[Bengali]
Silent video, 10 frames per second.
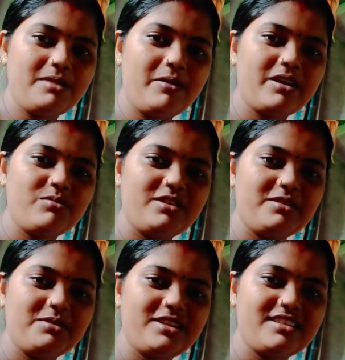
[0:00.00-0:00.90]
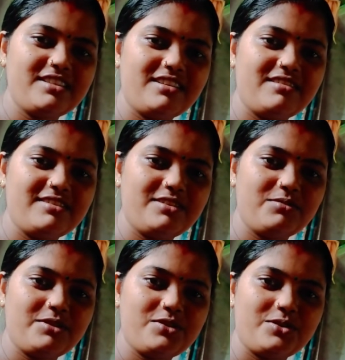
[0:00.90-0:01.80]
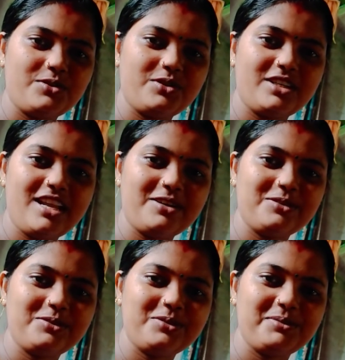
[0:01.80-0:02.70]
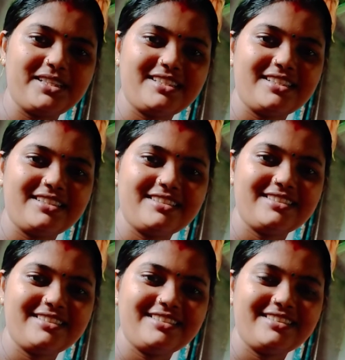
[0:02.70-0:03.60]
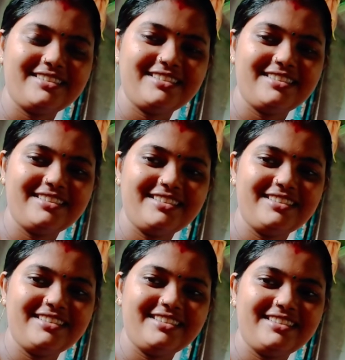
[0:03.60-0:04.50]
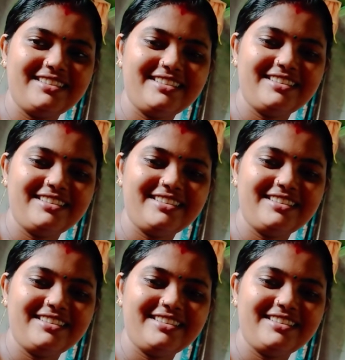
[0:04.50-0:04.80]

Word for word: বাবাকে বলে বোঝাচ্ছি না যে তোমার ছোট কন্যা এখনো ঘুমাচ্ছে বাবা বলে ও